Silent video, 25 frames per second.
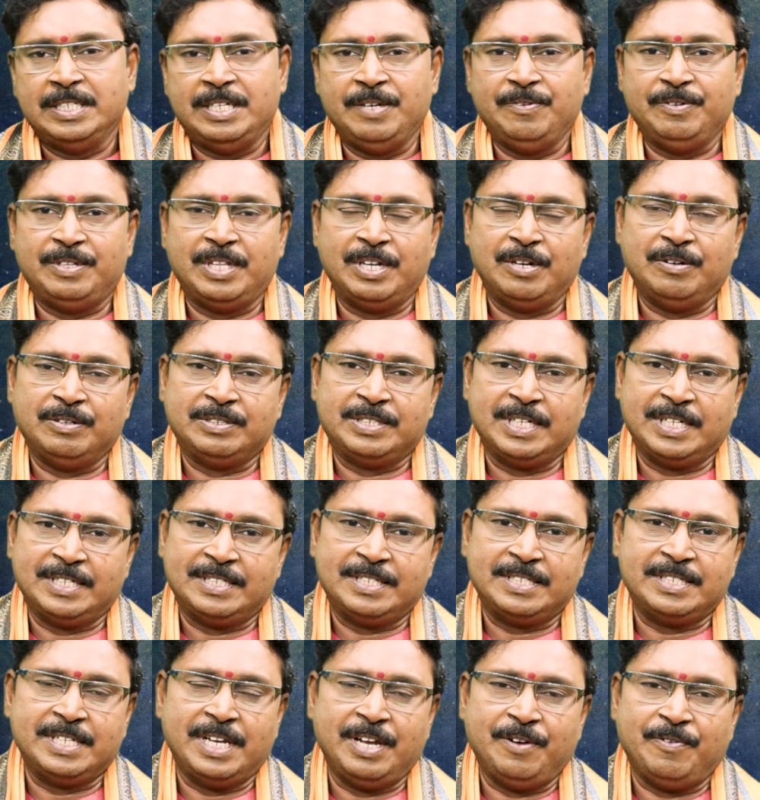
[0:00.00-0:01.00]
జీవితంలో
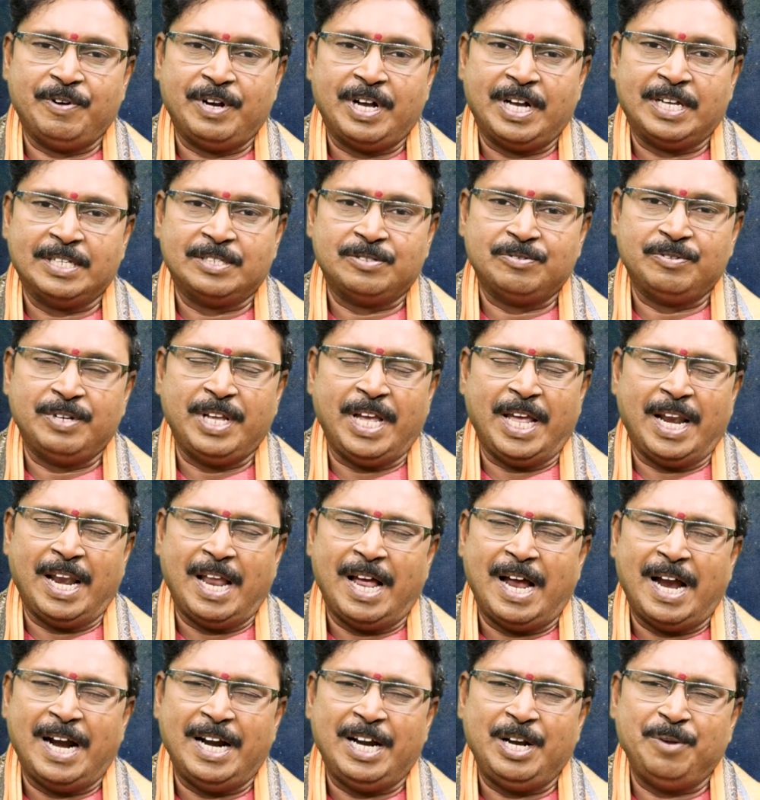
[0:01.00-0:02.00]
సక్సెస్ అయ్యే అవకాశం ఉంది
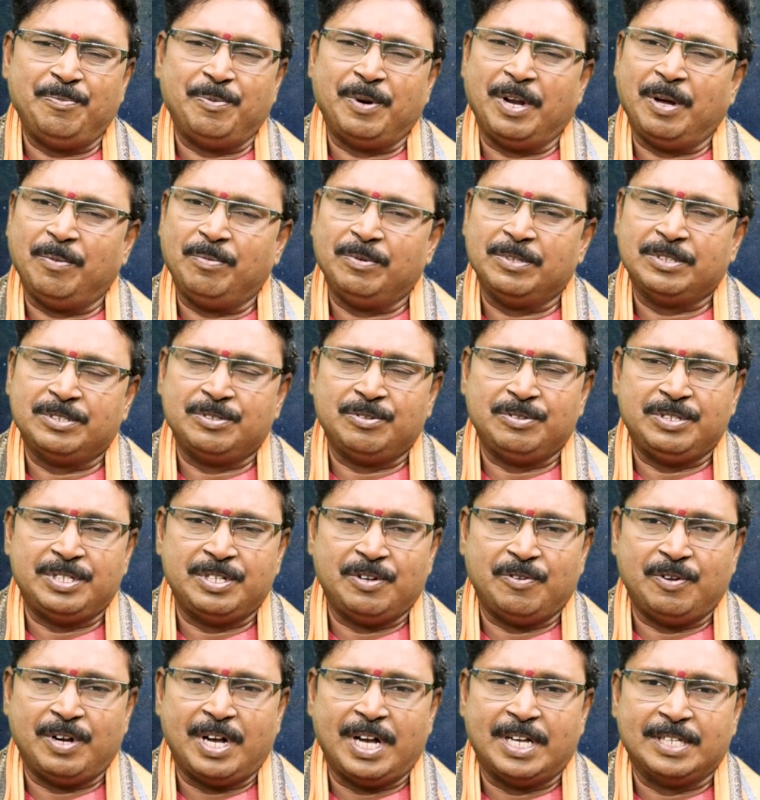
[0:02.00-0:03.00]
ఎలాంటి ప్రాబ్లమ్స్
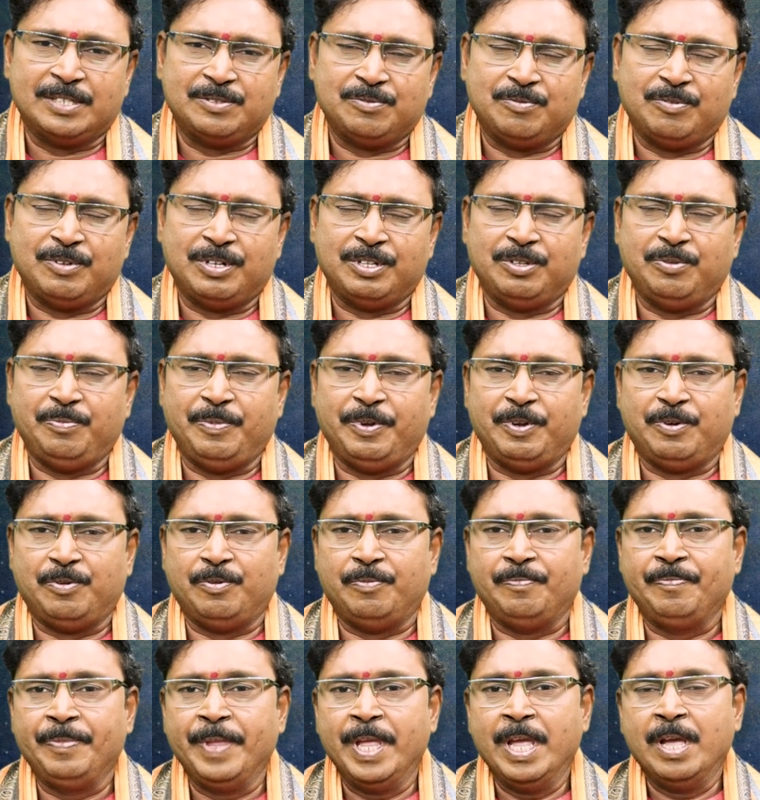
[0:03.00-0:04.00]
వచ్చే అవకాశం ఉండదు
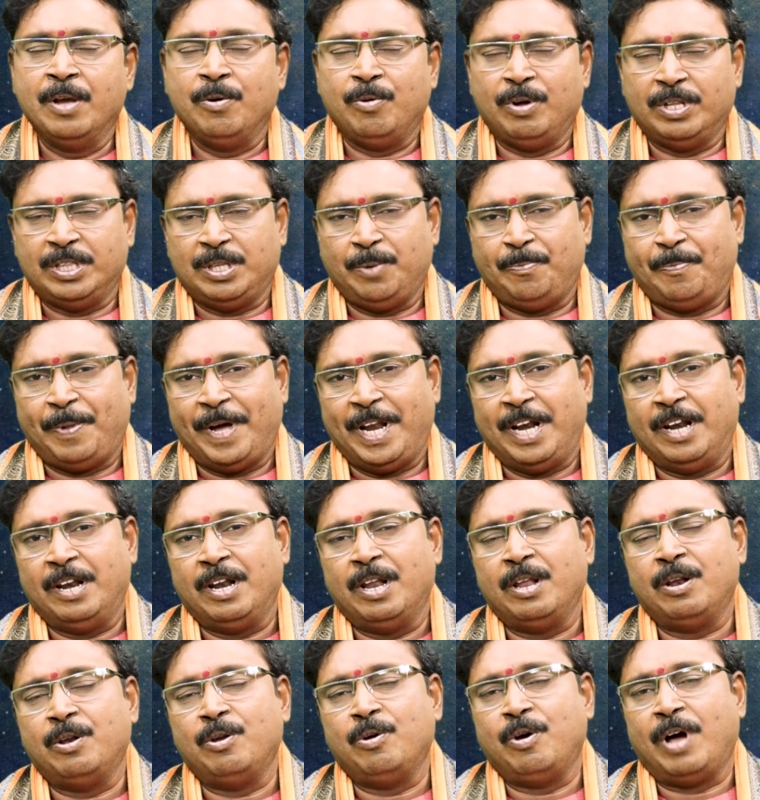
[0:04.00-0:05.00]
మీకు కొంత
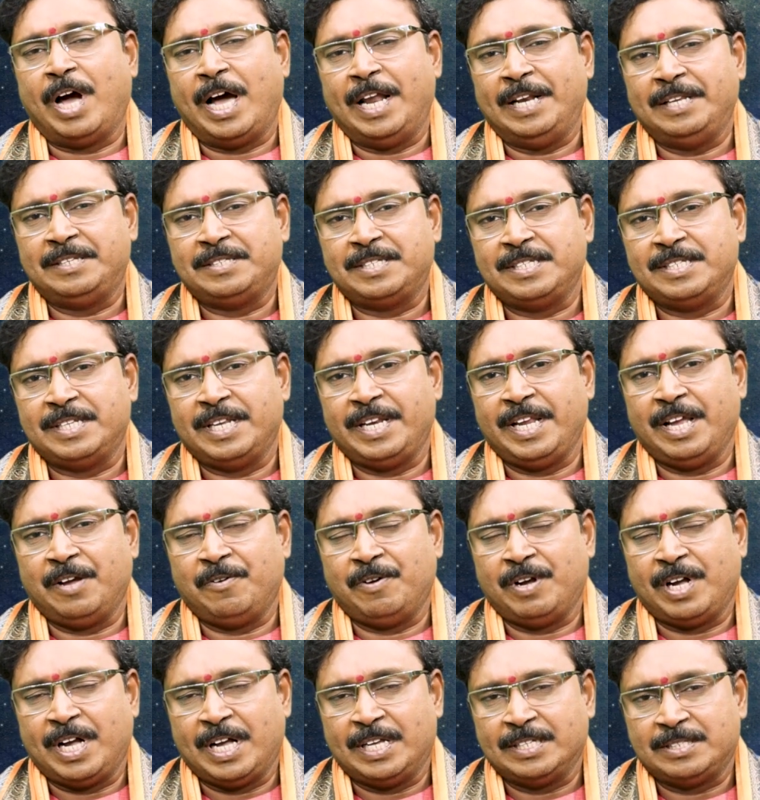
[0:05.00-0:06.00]
పనులలో ఆలస్యం జరిగే
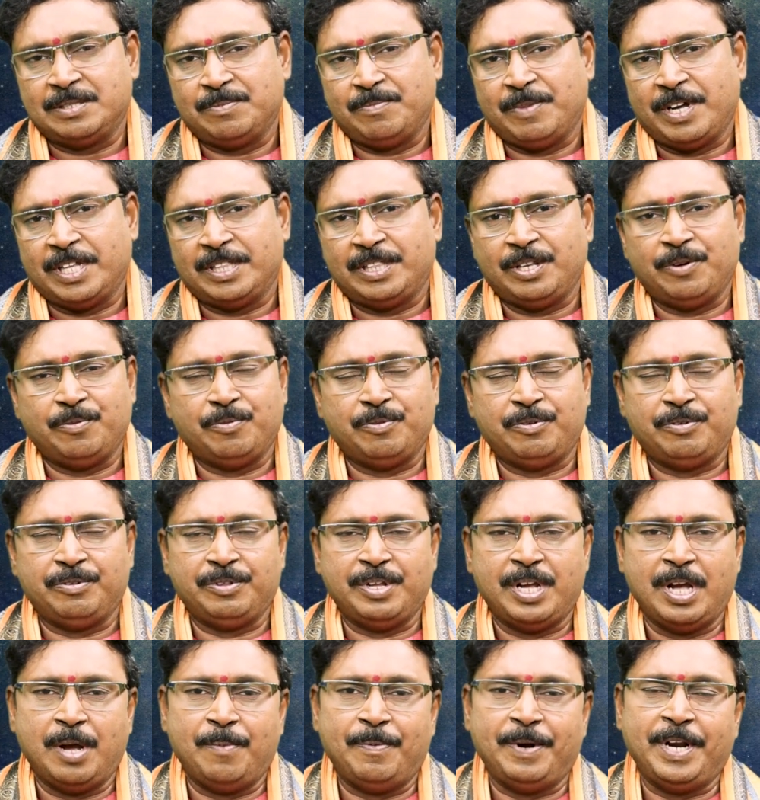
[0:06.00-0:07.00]
అవకాశం మాత్రమే
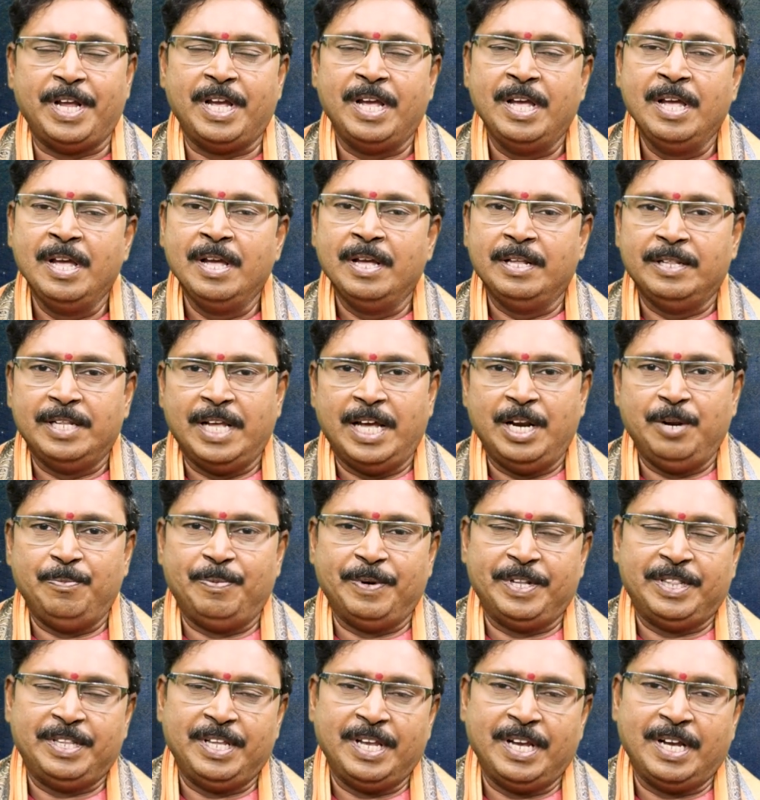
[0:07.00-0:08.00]
ఉంటుంది కాబట్టి దాన్ని
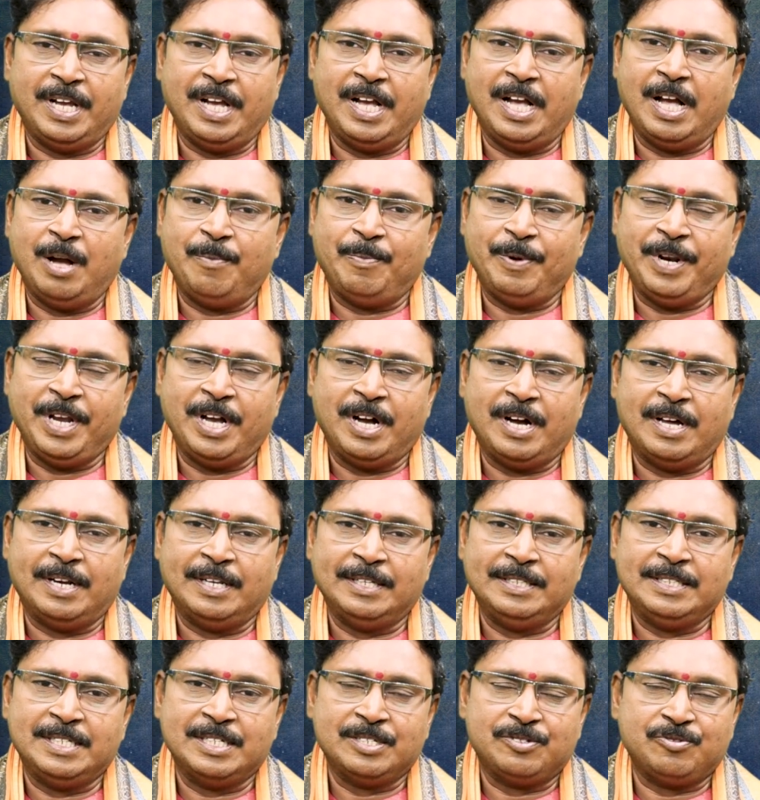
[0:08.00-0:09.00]
ప్రత్యేకంగా
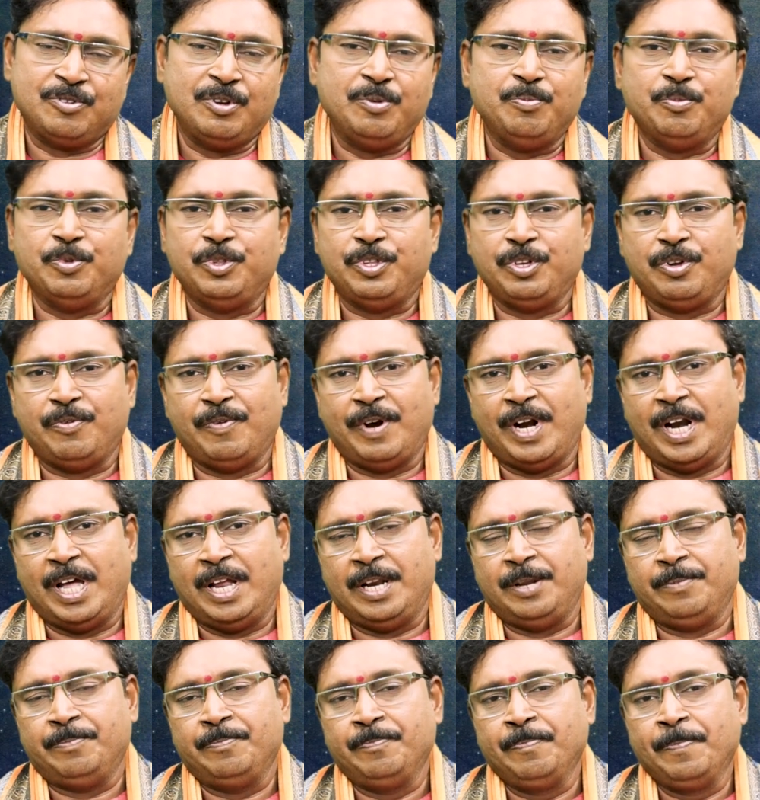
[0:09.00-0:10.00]
పరిహారం చేసుకుని ముందుకు
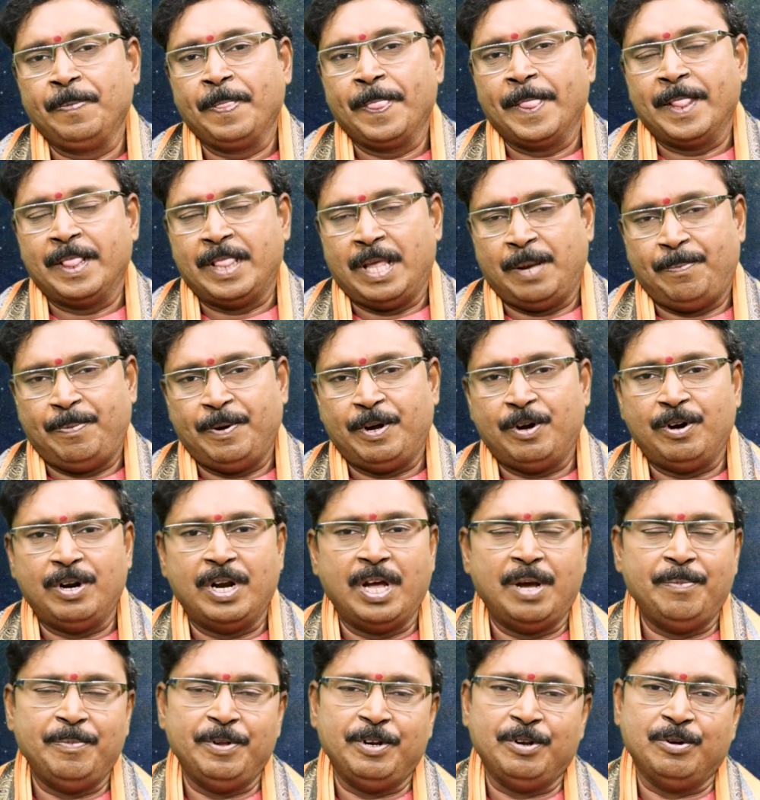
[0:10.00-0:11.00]
వెళ్ళాలి
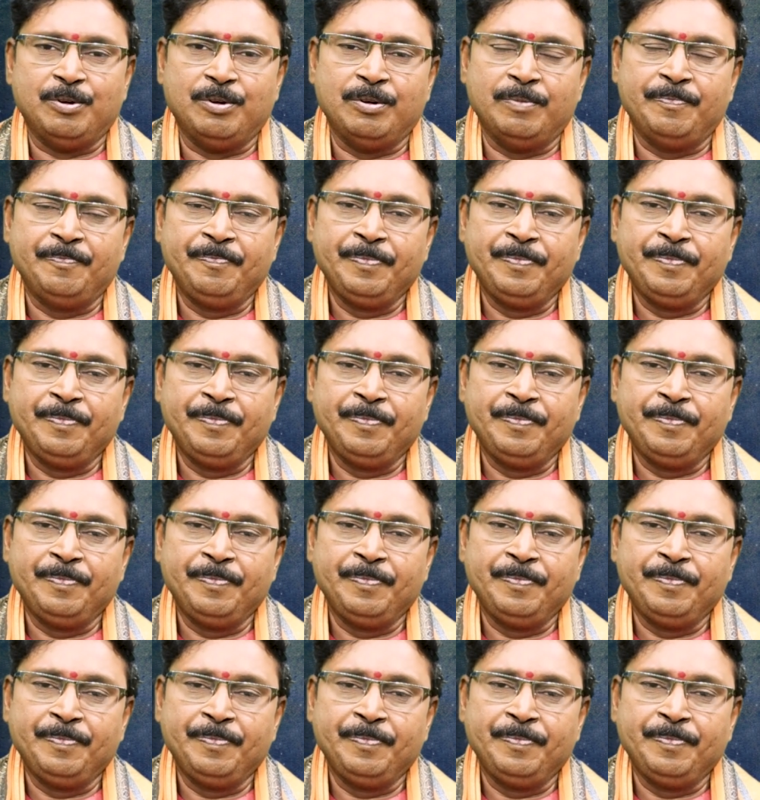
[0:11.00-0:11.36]
తప్పకుండా మీరు